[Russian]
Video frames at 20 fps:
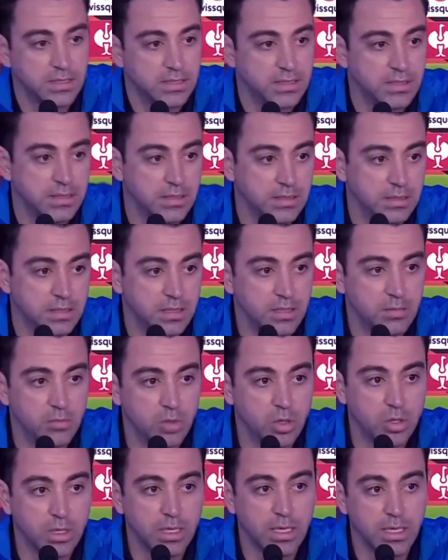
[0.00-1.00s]
Мы будем
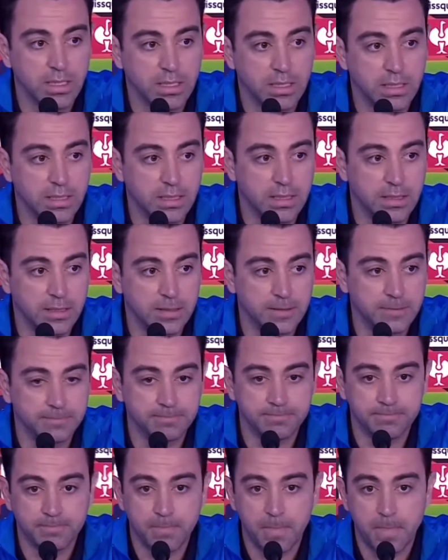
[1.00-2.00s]
играть с таким же
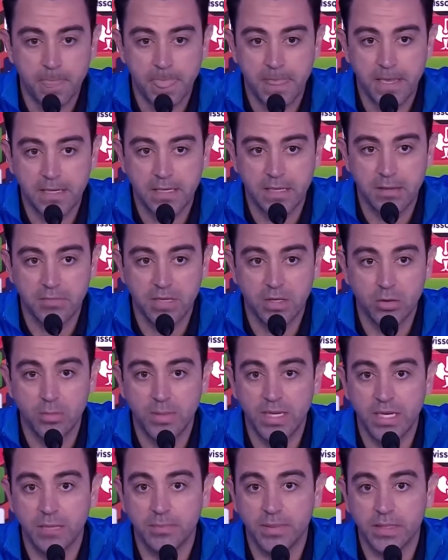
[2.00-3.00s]
настроем, как и на
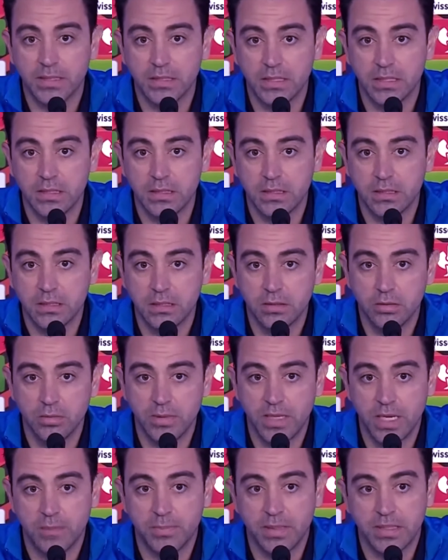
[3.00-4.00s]
первый матч.
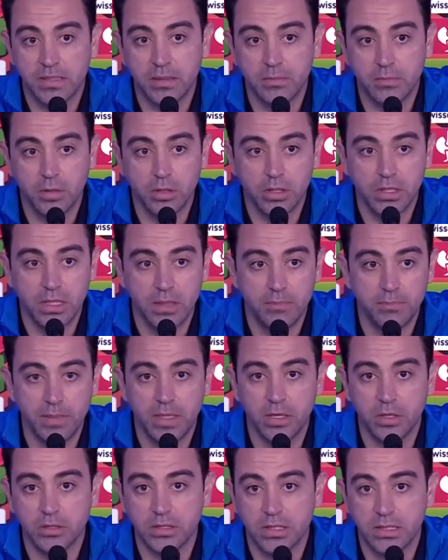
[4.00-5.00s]
Первый
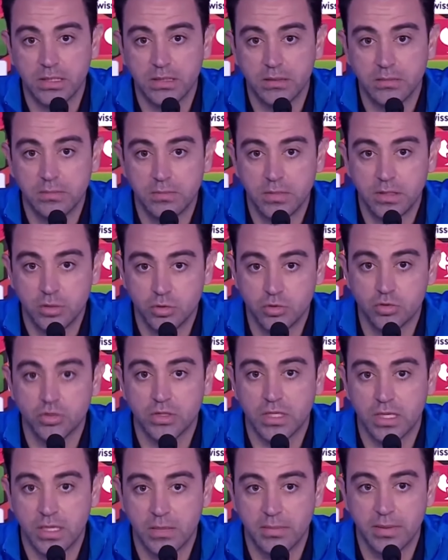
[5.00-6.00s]
поединок мог заканчиваться
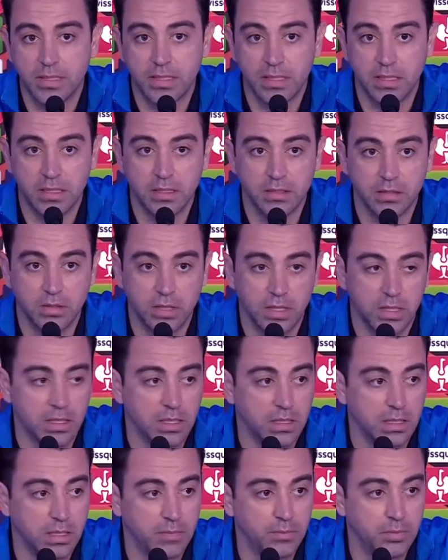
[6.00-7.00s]
со счетом 2-1
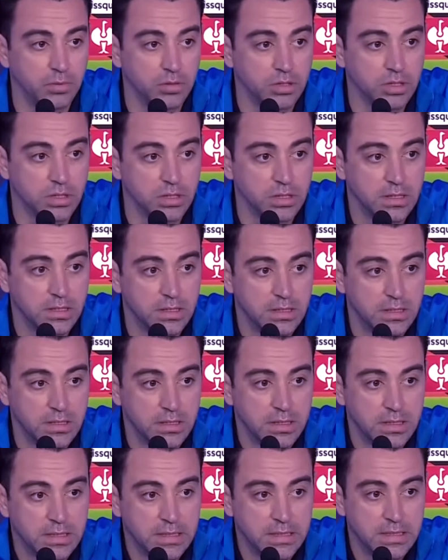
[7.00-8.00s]
или 3-1 в нашу
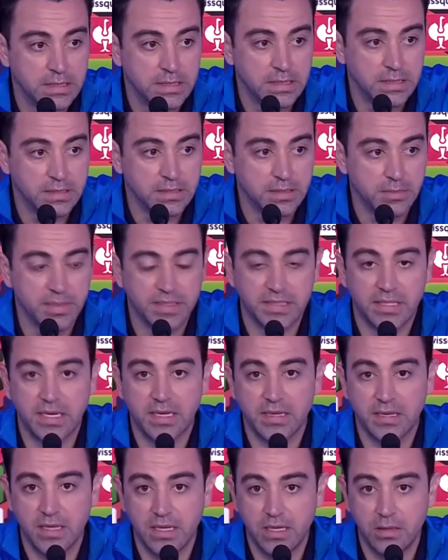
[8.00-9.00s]
пользу.
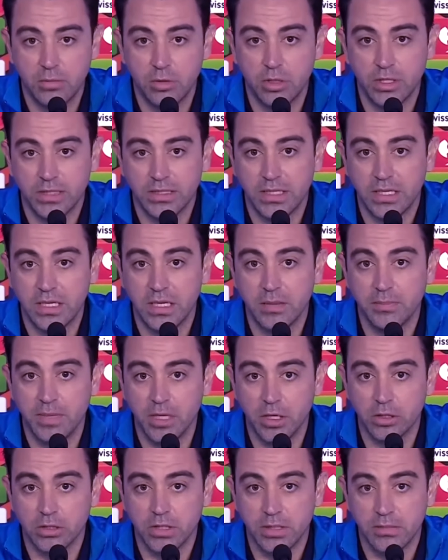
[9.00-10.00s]
Наполи заметно
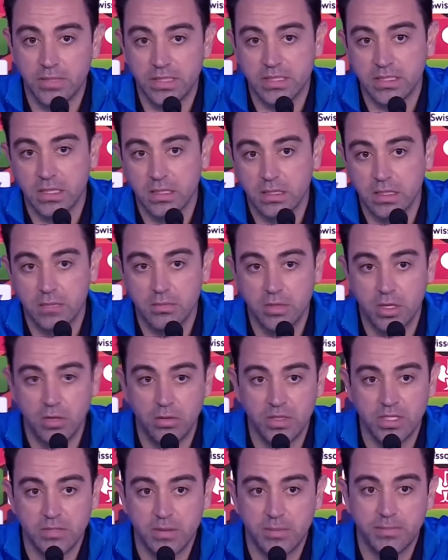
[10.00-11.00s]
сдали во втором
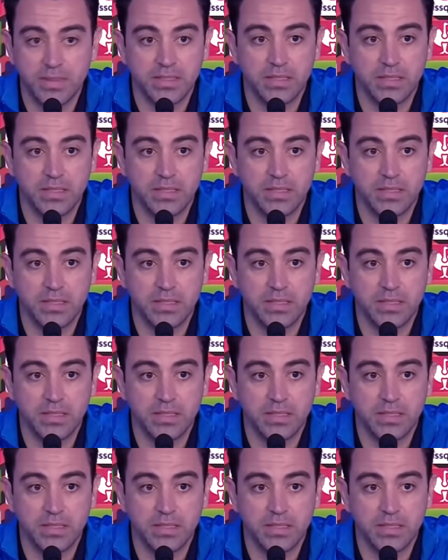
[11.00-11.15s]
тайме.